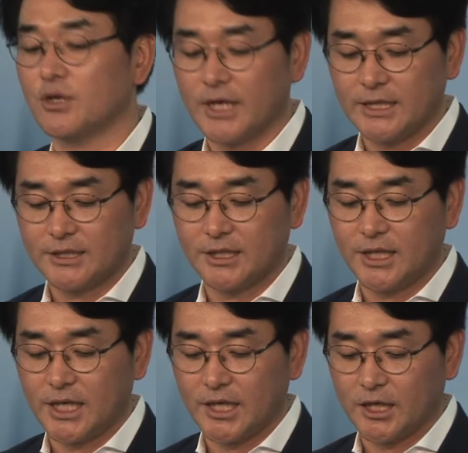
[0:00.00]

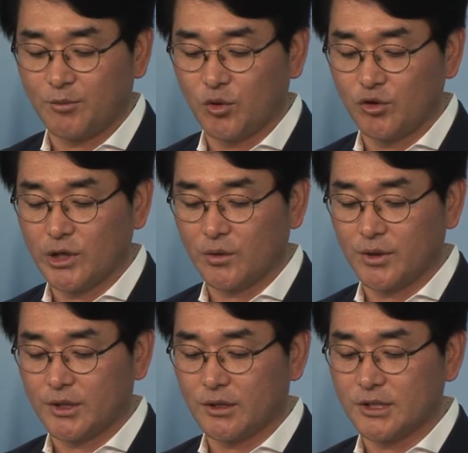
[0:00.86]
SDI가 보유하고
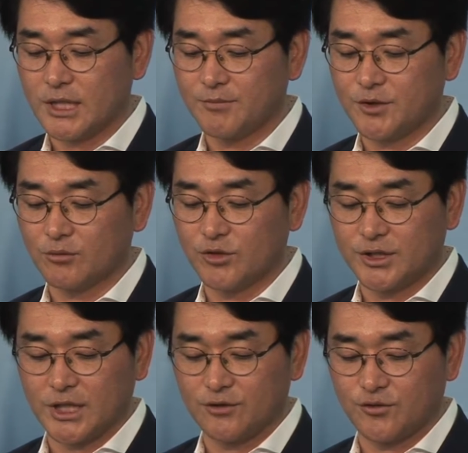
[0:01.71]
있던
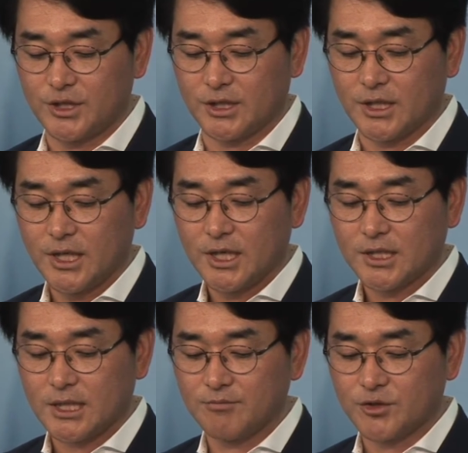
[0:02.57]
삼성물산 주식
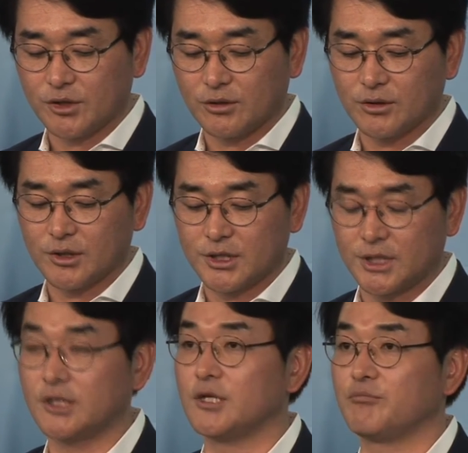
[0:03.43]
3천억
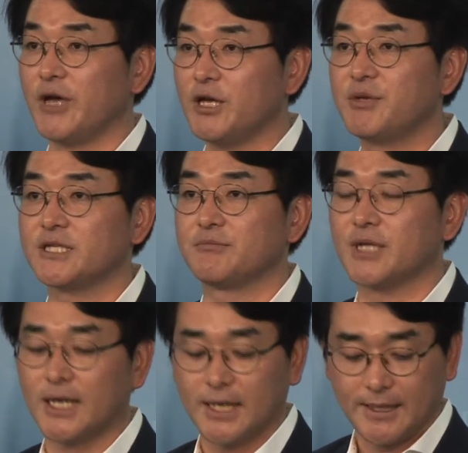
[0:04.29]
원어치를
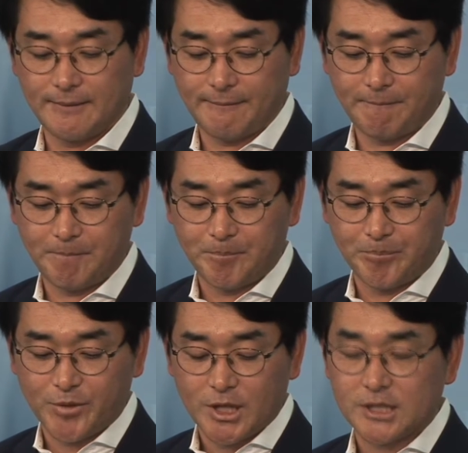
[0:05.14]
매입했습니다.
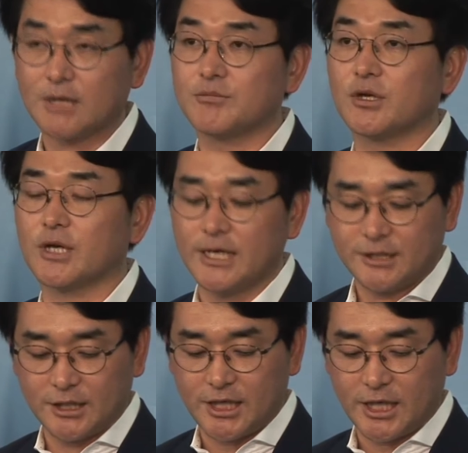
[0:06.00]
삼성
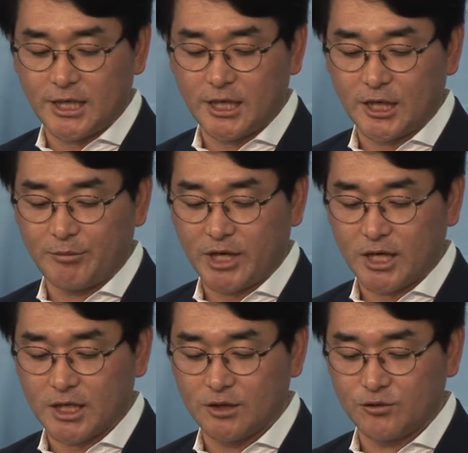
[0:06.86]
SDI가
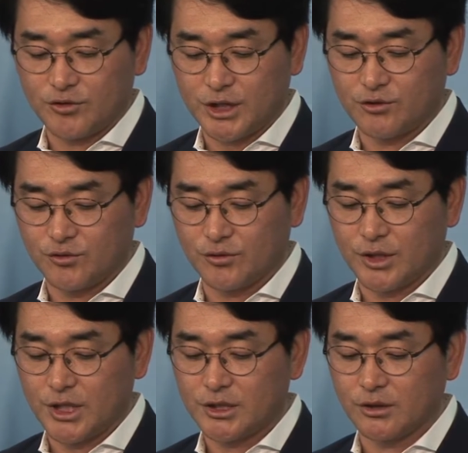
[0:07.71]
매각한 주식
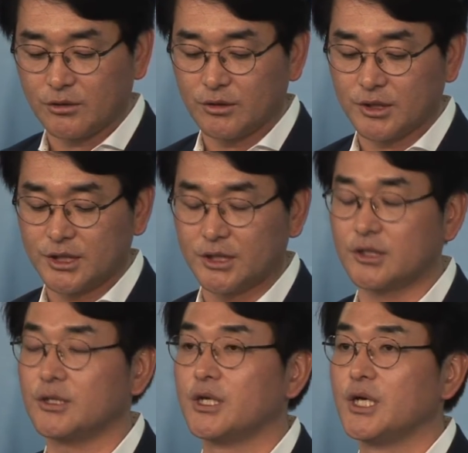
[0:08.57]
중 2천억
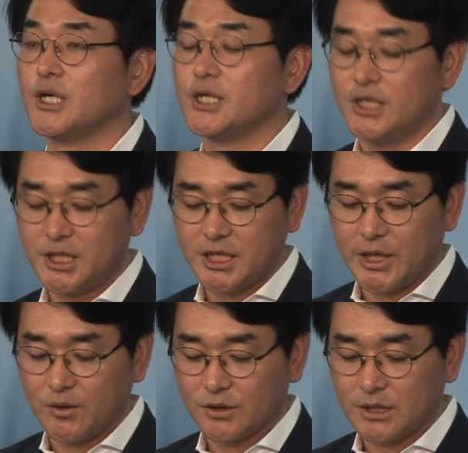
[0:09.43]
원어치는
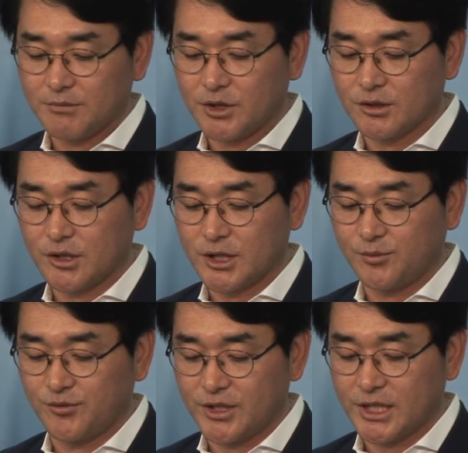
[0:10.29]
이재용 삼성전자
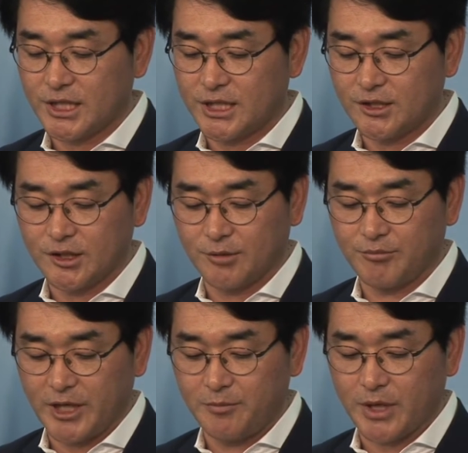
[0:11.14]
부회장이
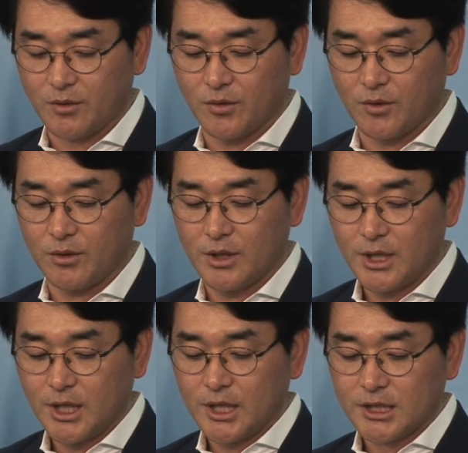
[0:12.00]
직접 매입했고
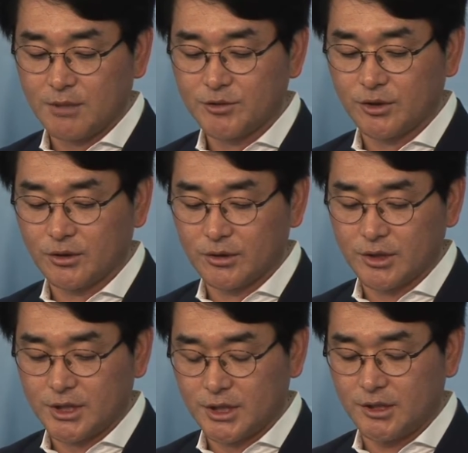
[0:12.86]
3천억
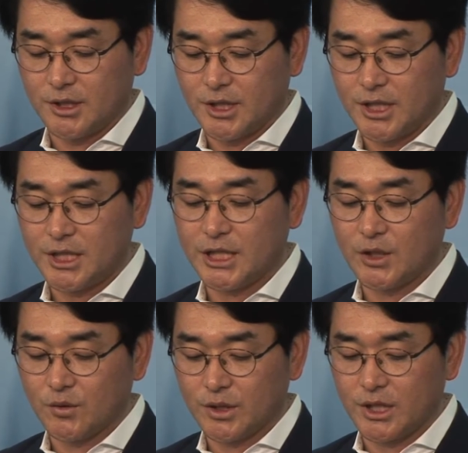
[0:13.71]
원어치를
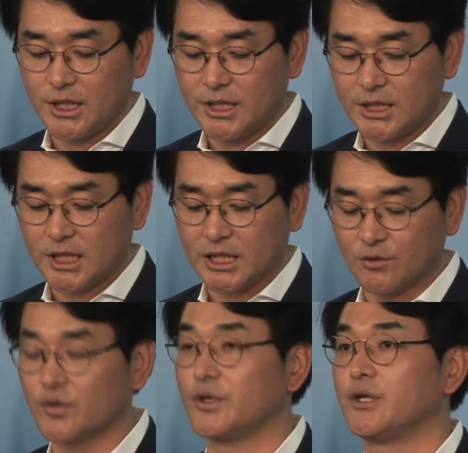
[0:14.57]
이재용이
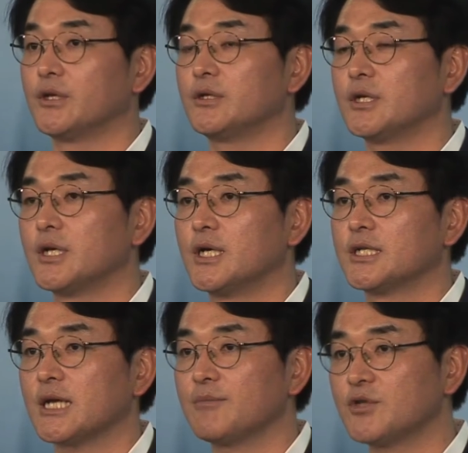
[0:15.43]
이사장으로 있는
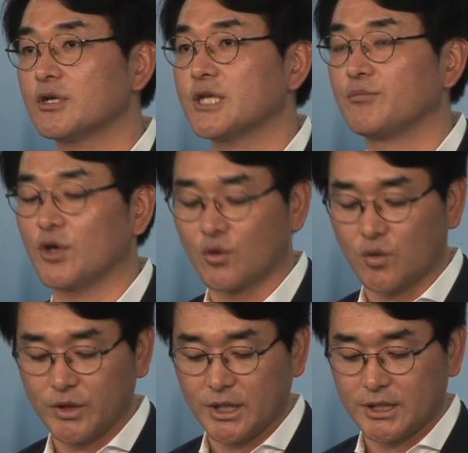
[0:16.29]

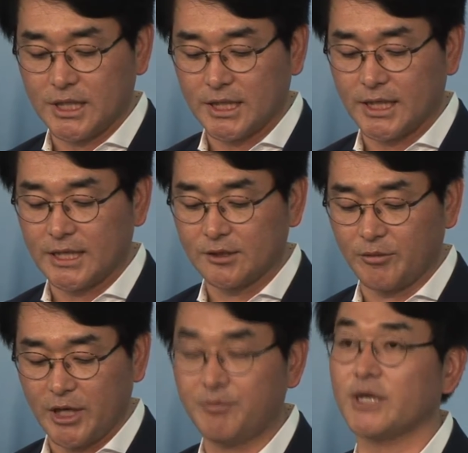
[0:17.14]
삼성생명공익재단에서
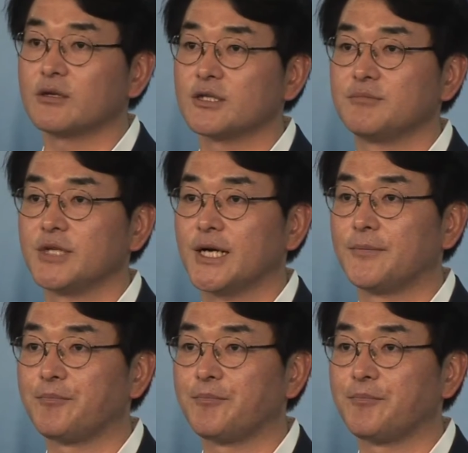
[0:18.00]
매입한 것입니다.